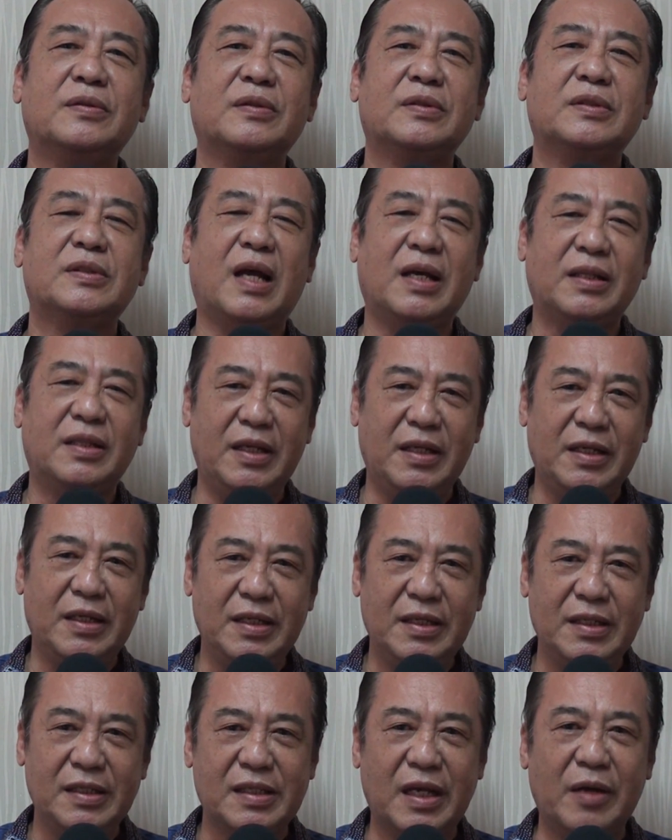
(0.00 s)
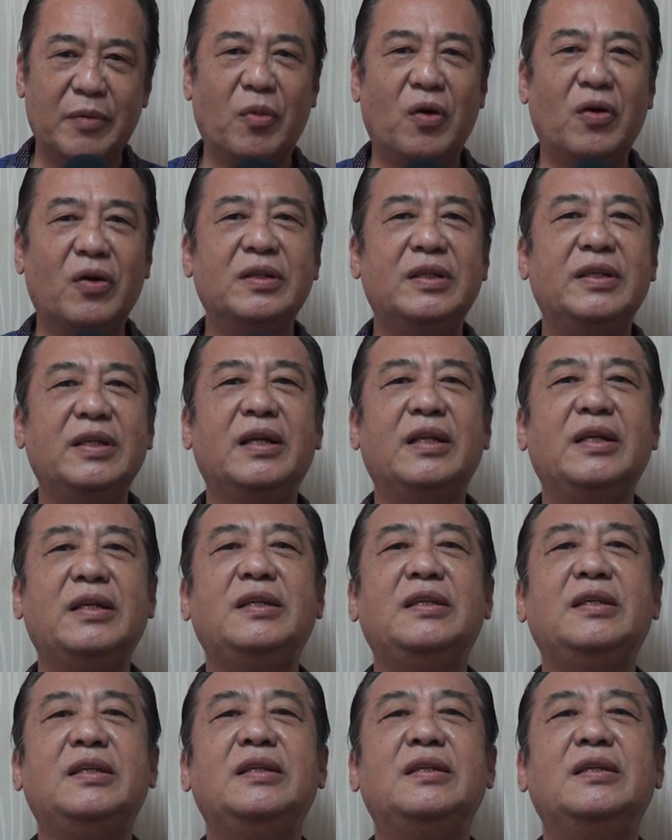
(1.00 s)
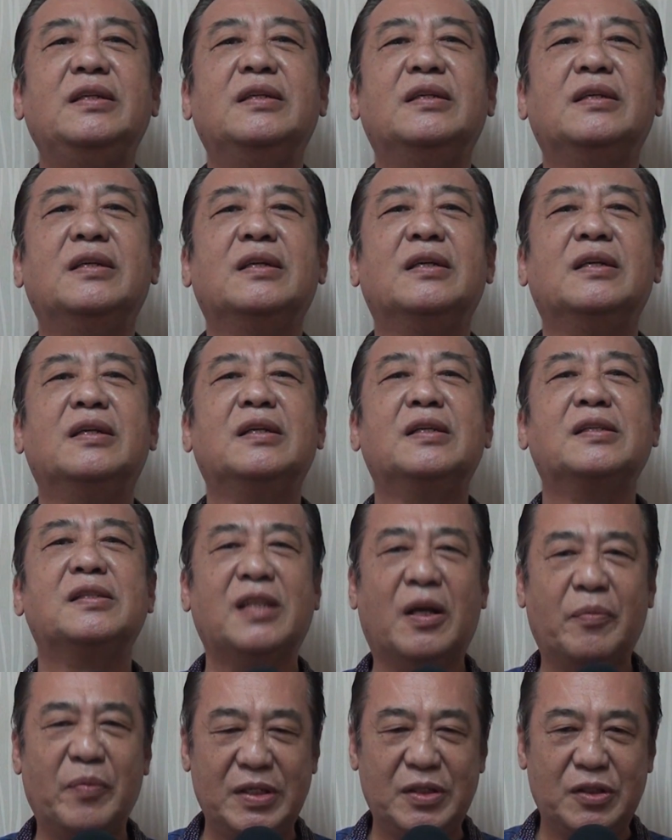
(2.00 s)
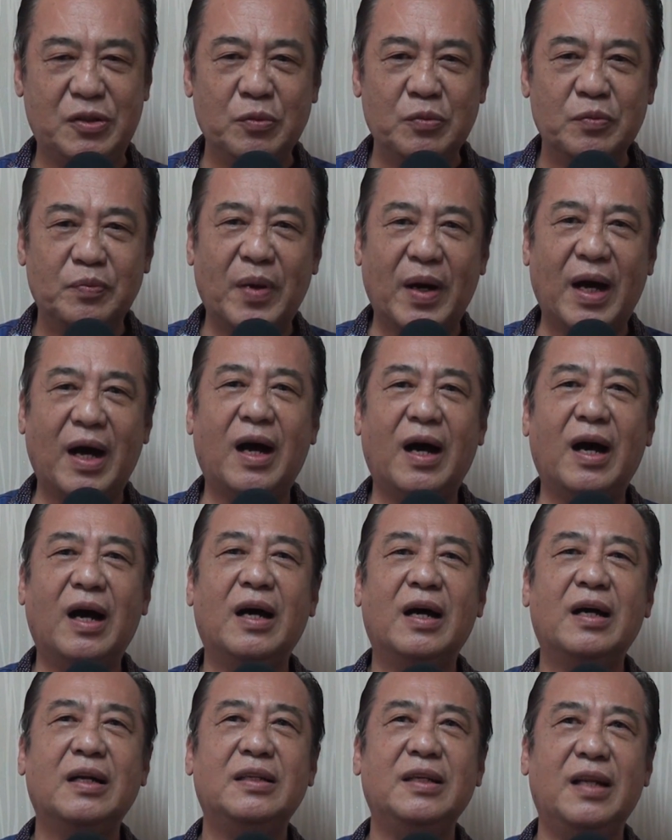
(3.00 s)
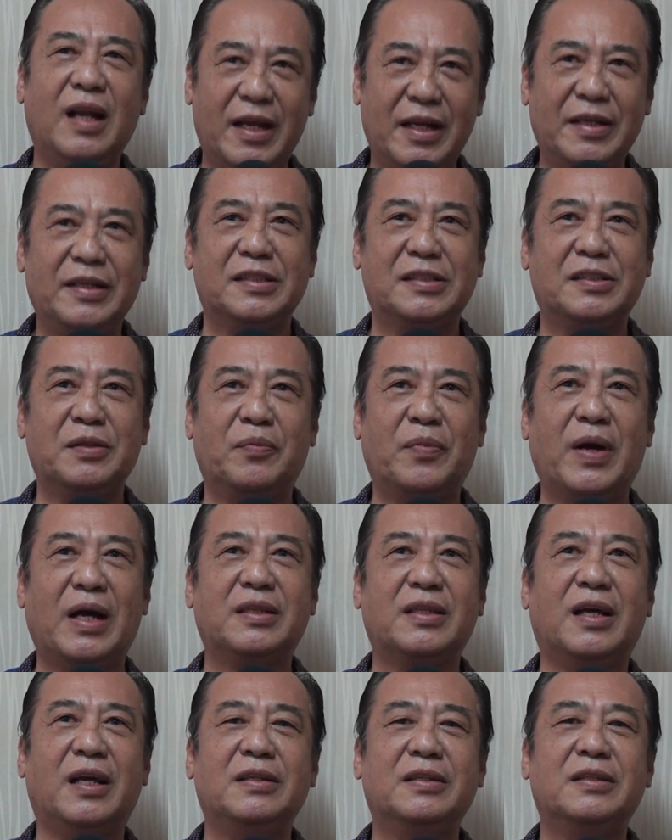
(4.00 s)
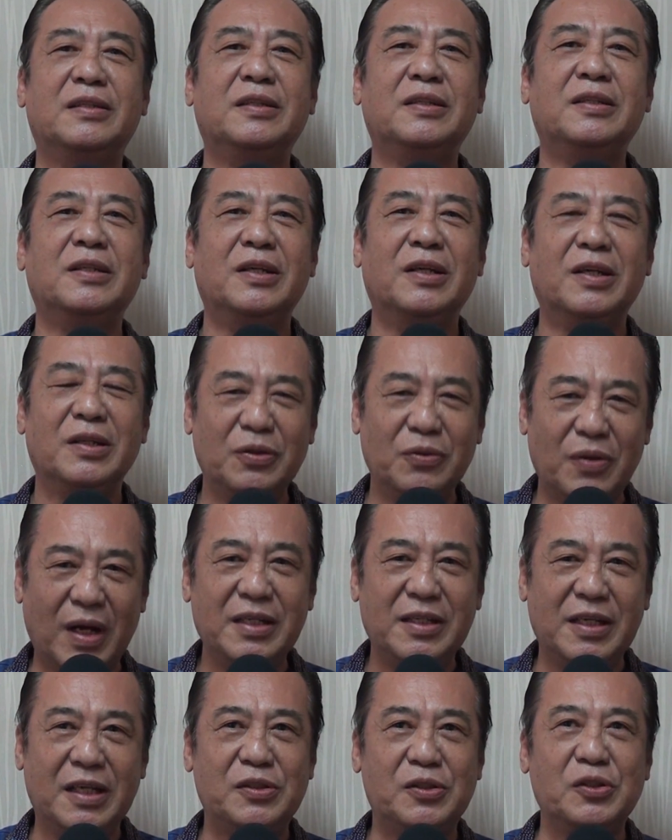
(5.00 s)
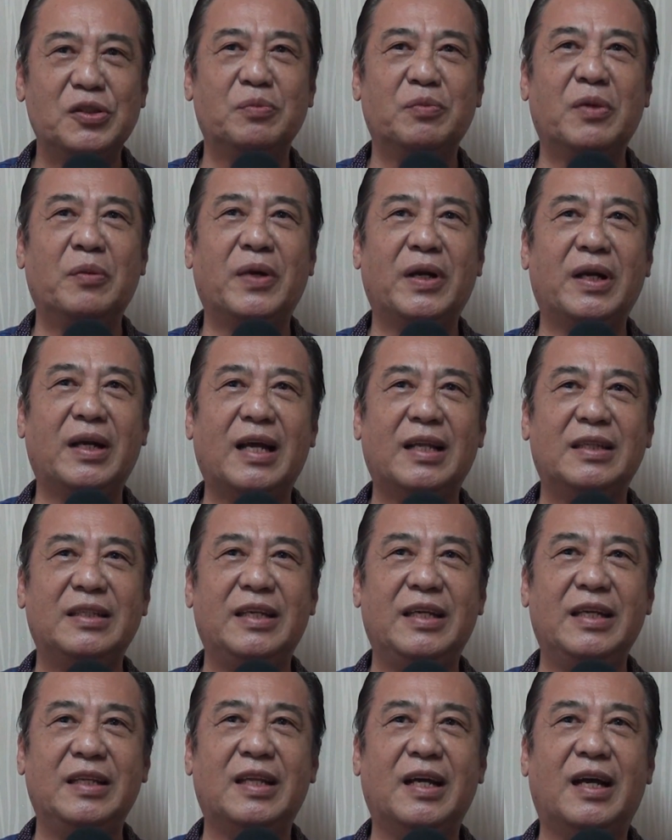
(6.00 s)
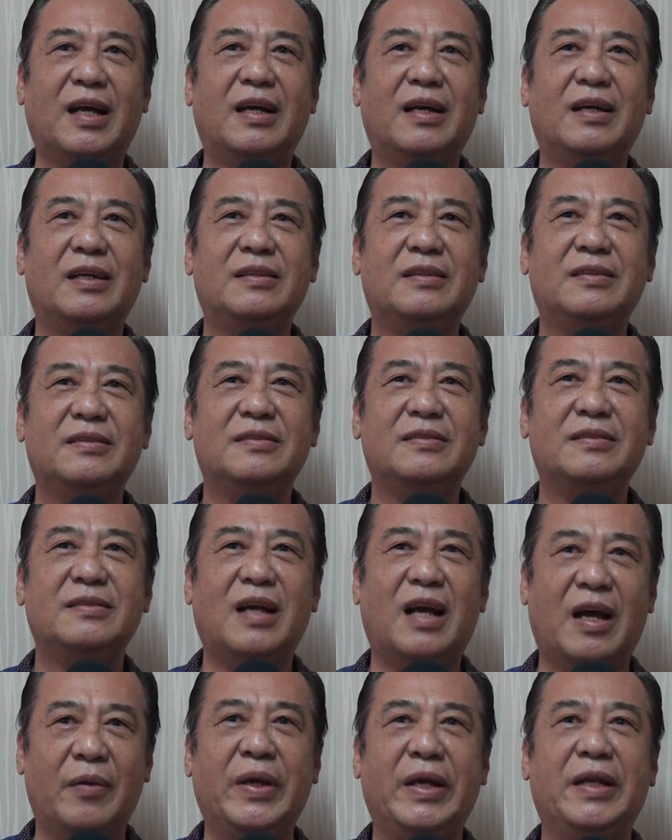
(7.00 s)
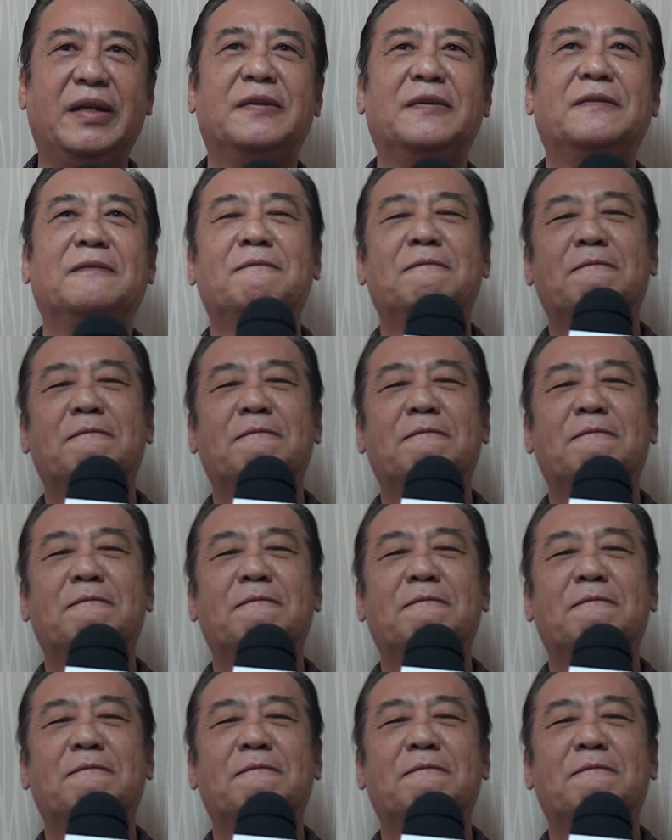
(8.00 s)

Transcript: saat ini saya mohon diri sampai jumpa di lain kesempatan. Tuhan Yesus memberkati kita. Amin.